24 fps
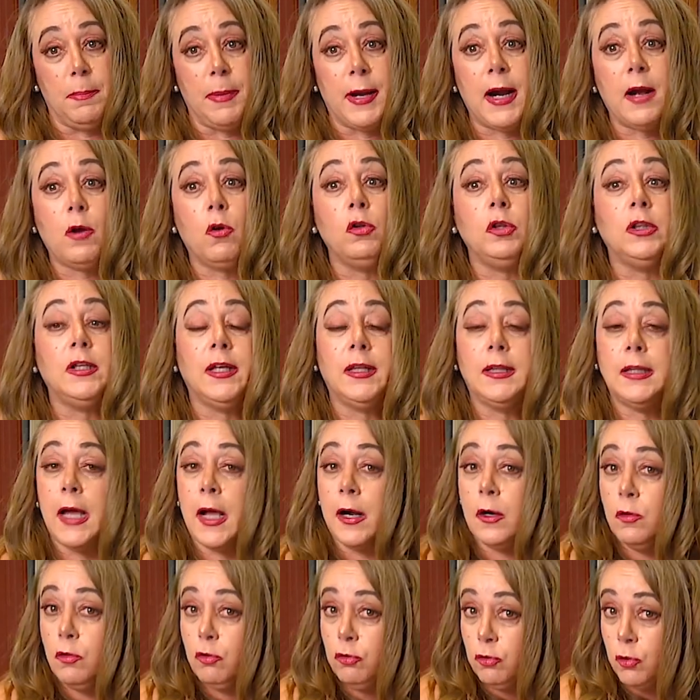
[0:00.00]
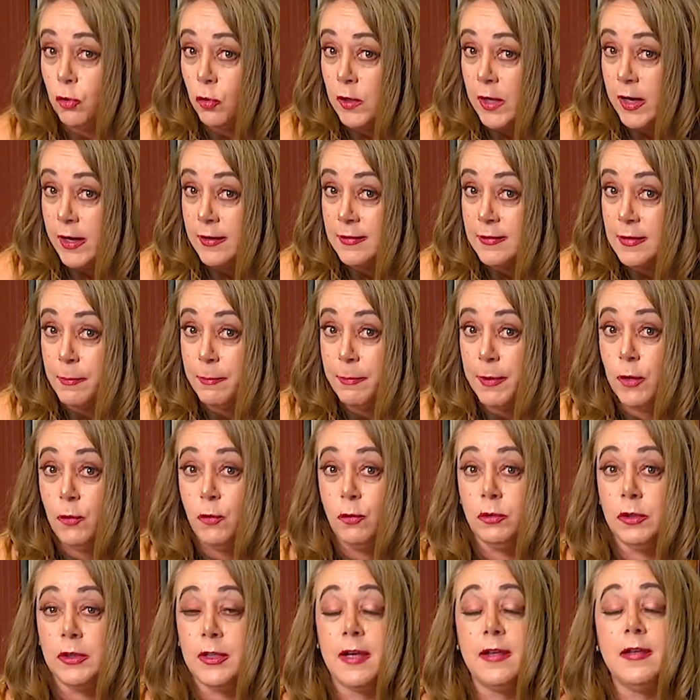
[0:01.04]
Para contestarnos todas esas
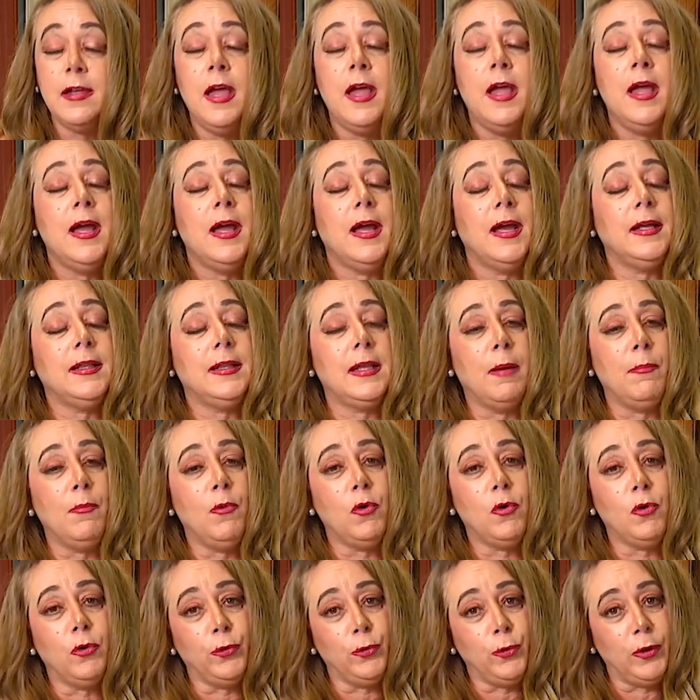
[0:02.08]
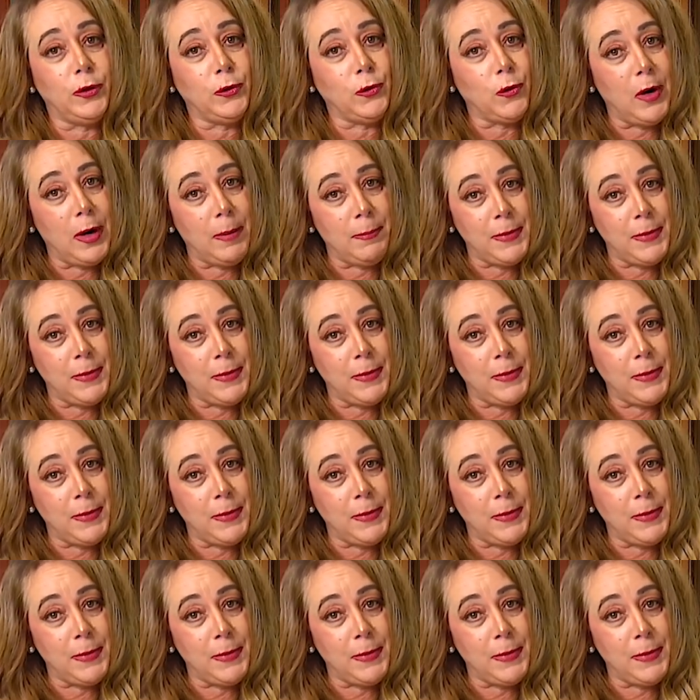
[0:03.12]
preguntas, Estamos con nuestros